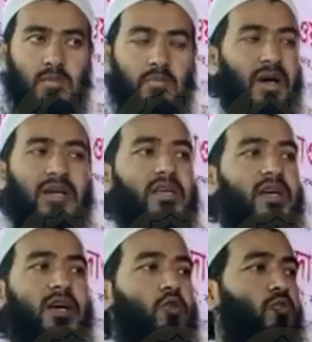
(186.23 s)
বাকি
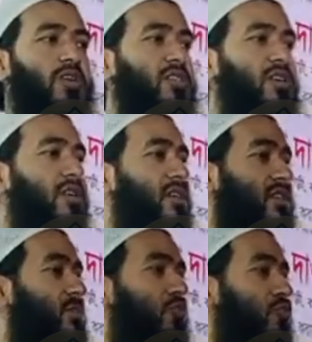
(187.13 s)
এগারো মাসে আর এটাকে
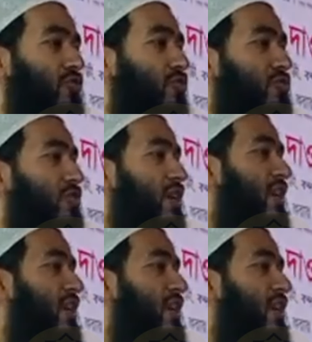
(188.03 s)
প্রতিদ্বন্দ্বিতে